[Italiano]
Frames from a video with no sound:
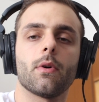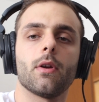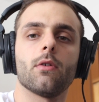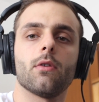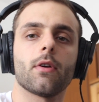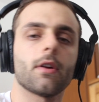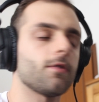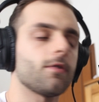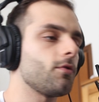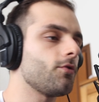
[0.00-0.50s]

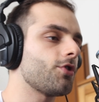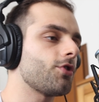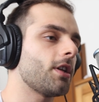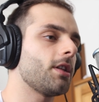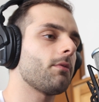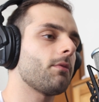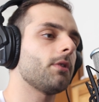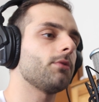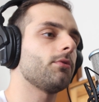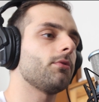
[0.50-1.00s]
quello che
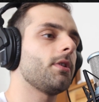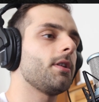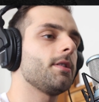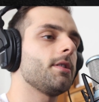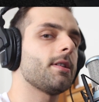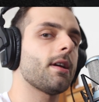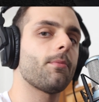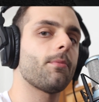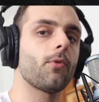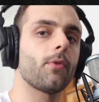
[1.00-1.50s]
succede quando
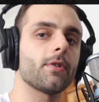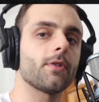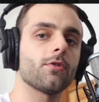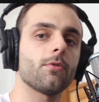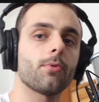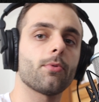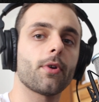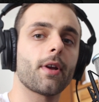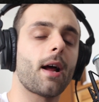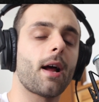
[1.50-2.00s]
utilizziamo questo
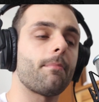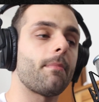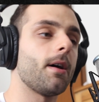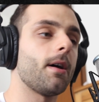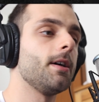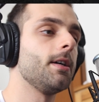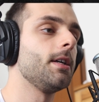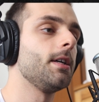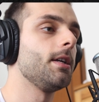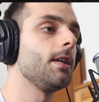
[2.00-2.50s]
programma.
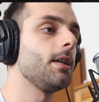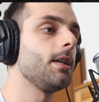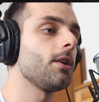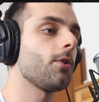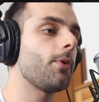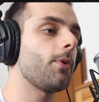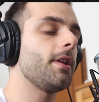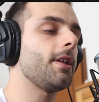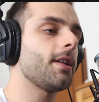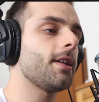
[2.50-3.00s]

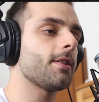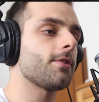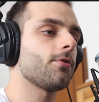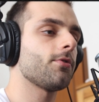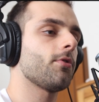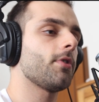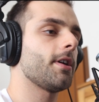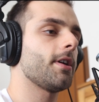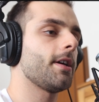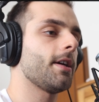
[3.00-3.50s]
Quindi
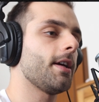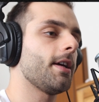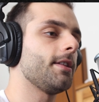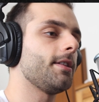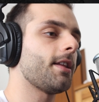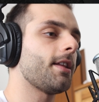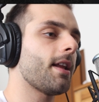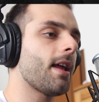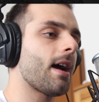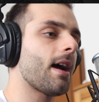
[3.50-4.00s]
adesso eh,
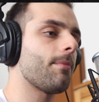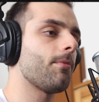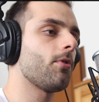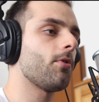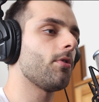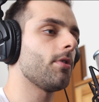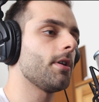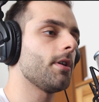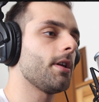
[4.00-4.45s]
entriamo